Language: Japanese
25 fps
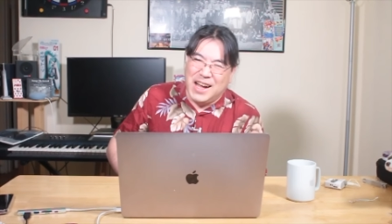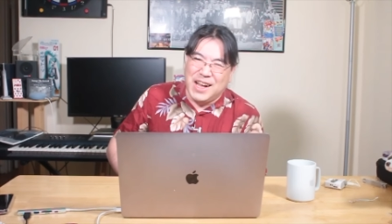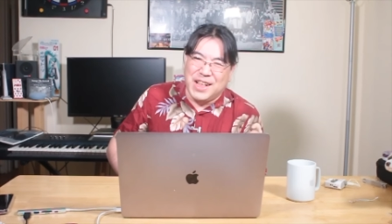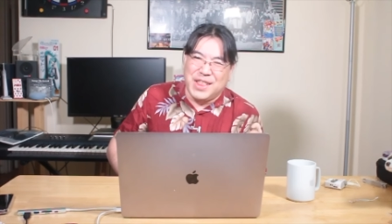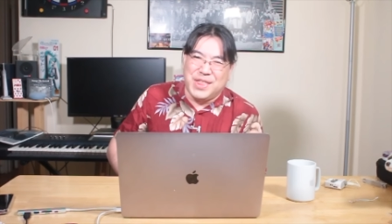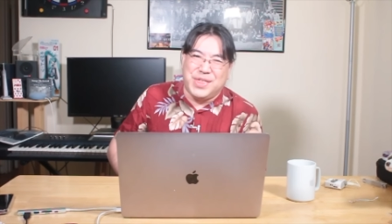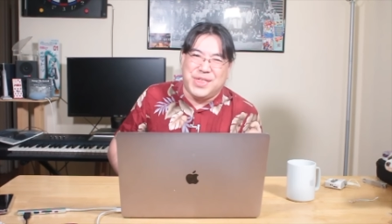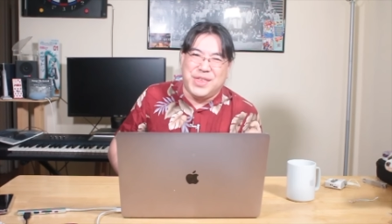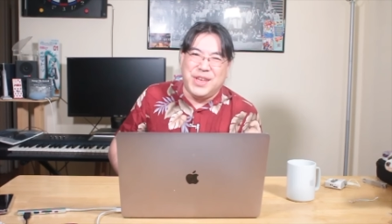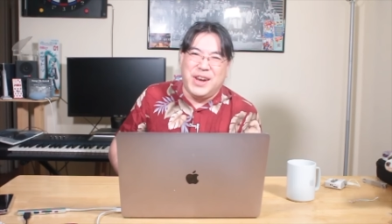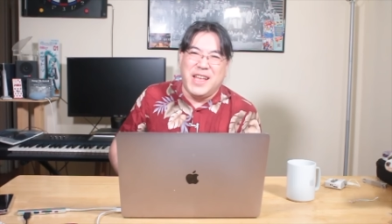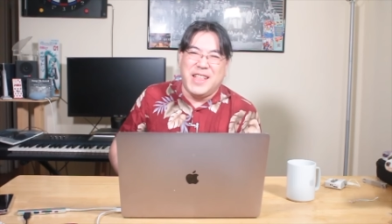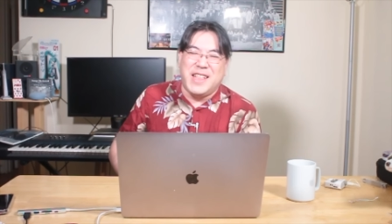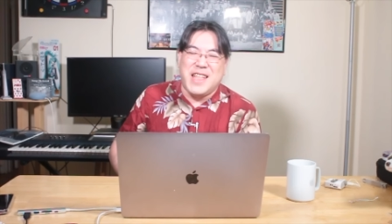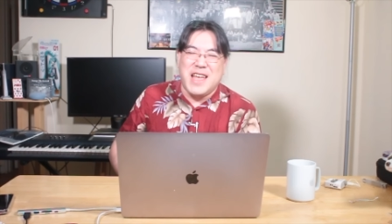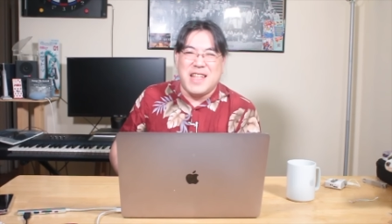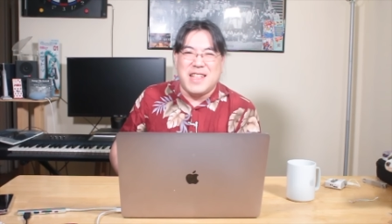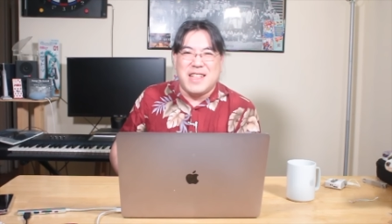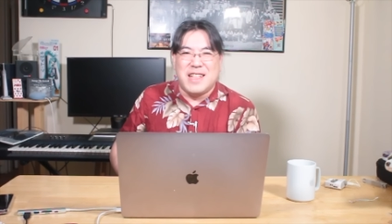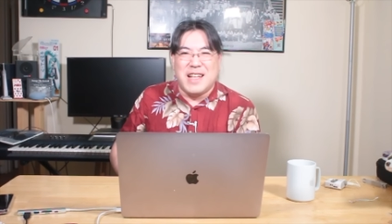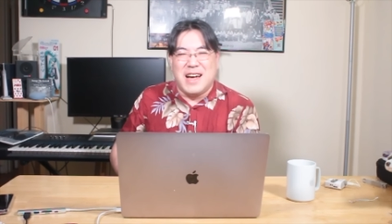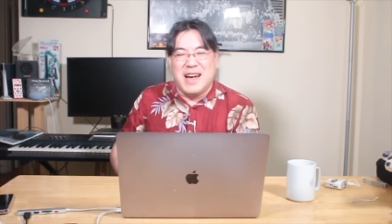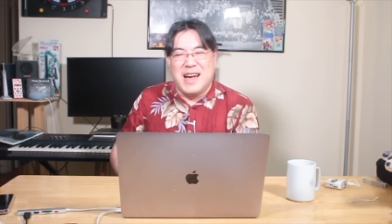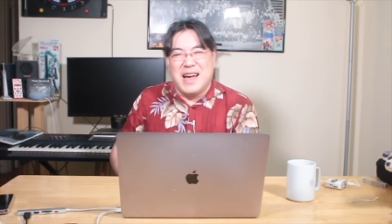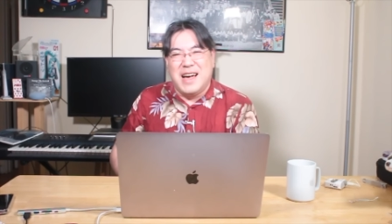かずれて
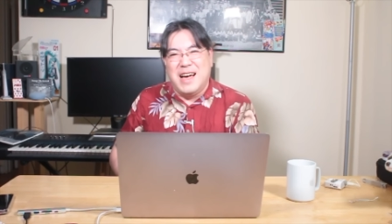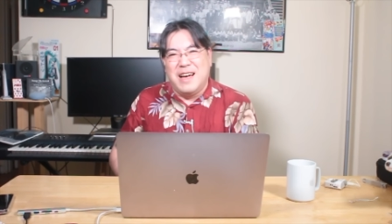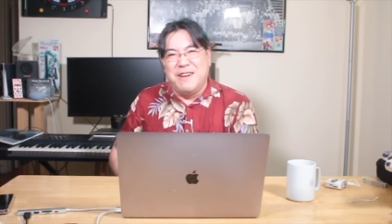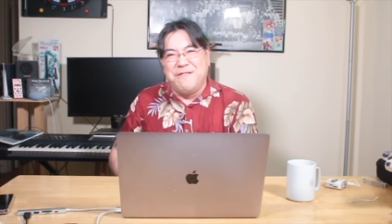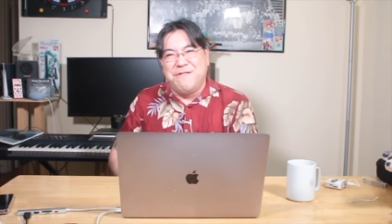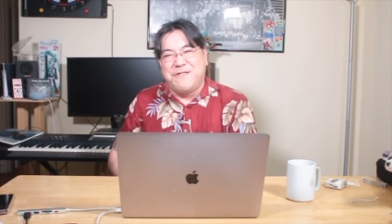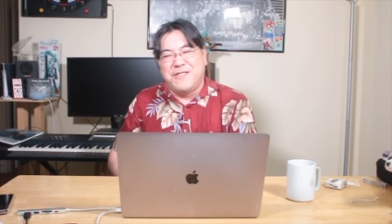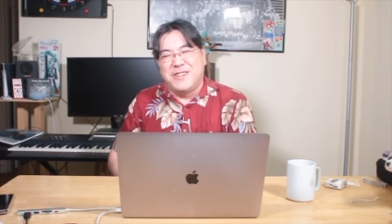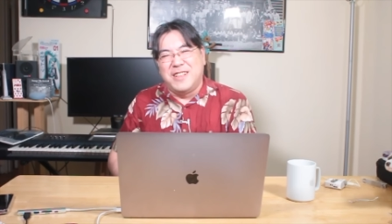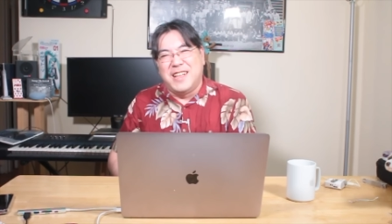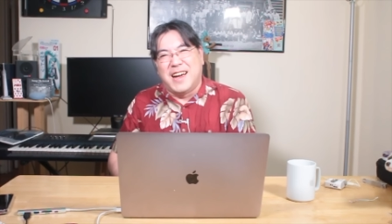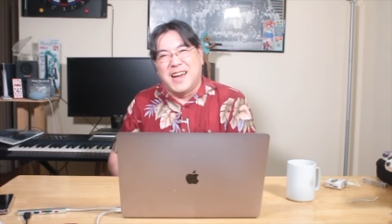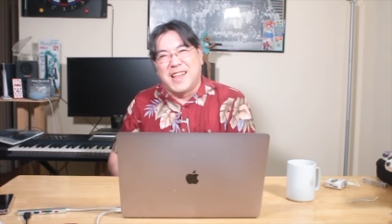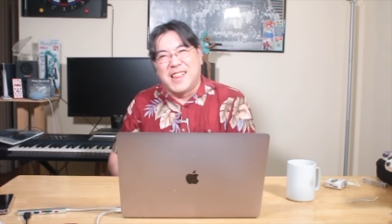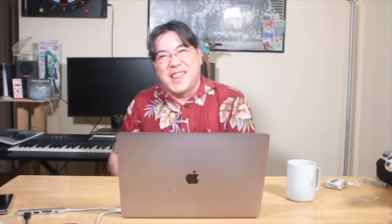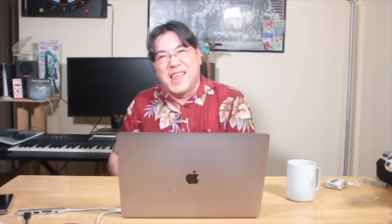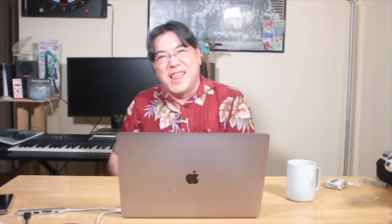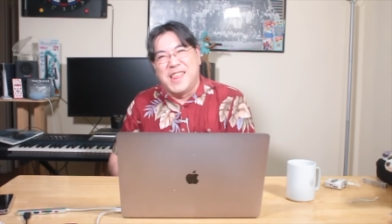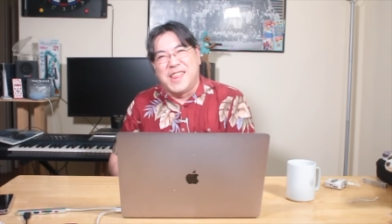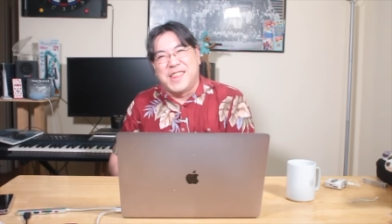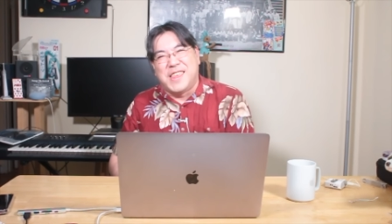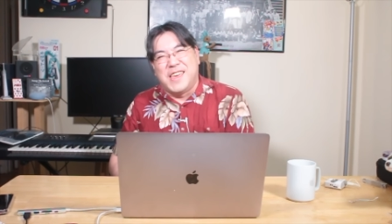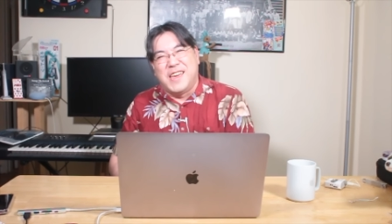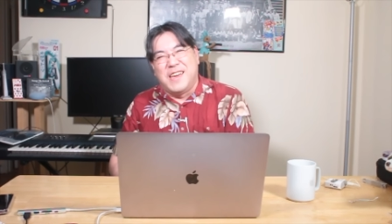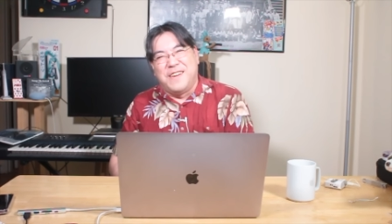んな、福永
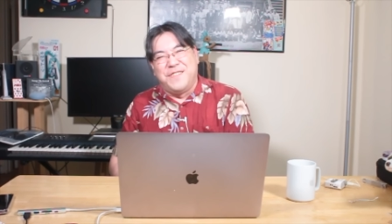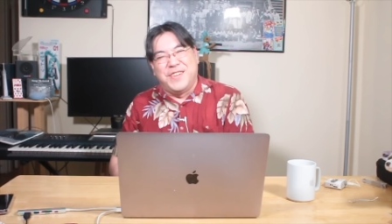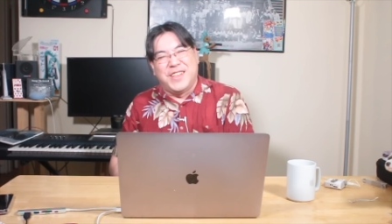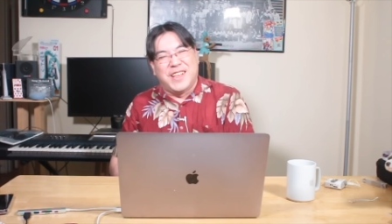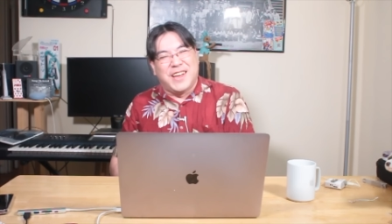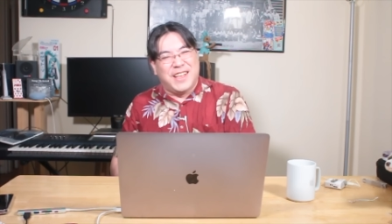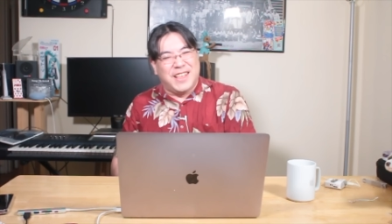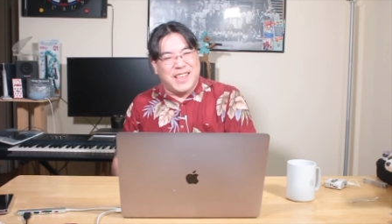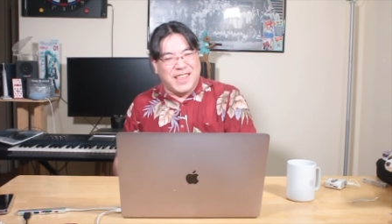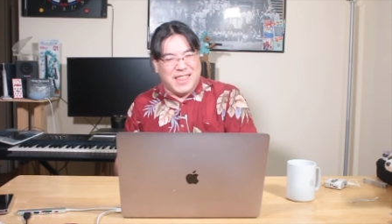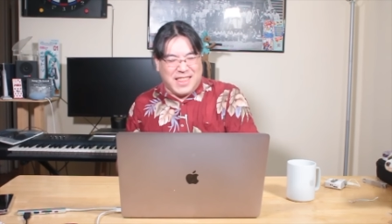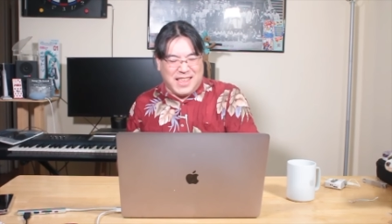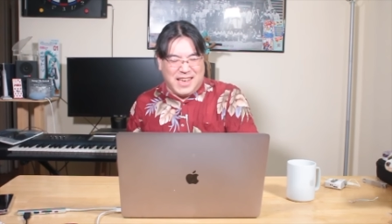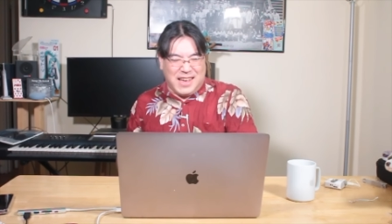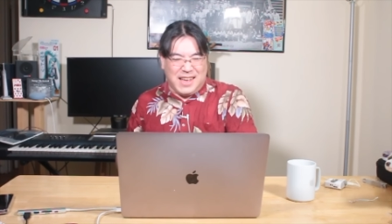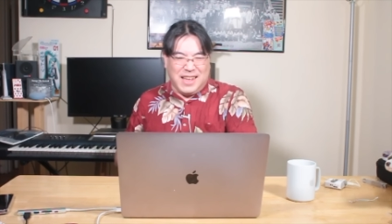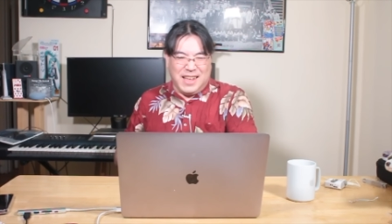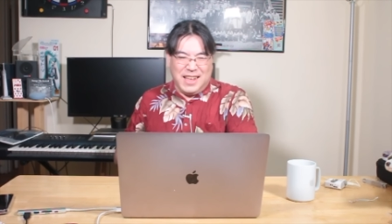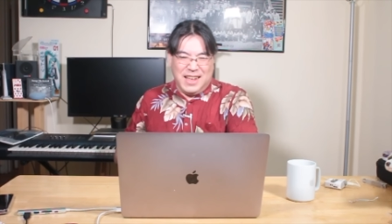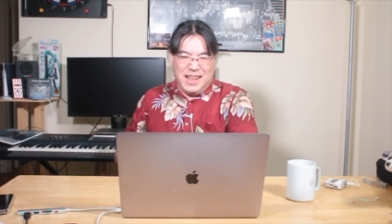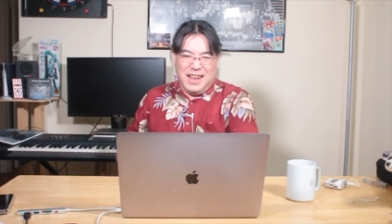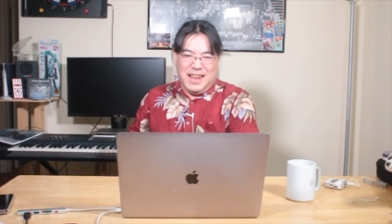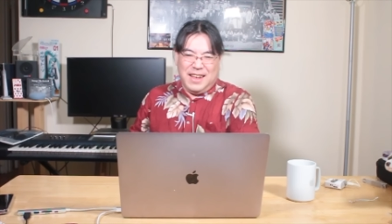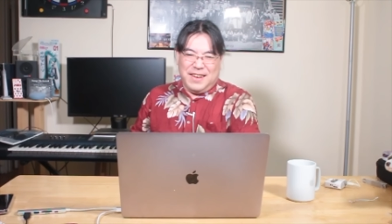先生みたいなさ、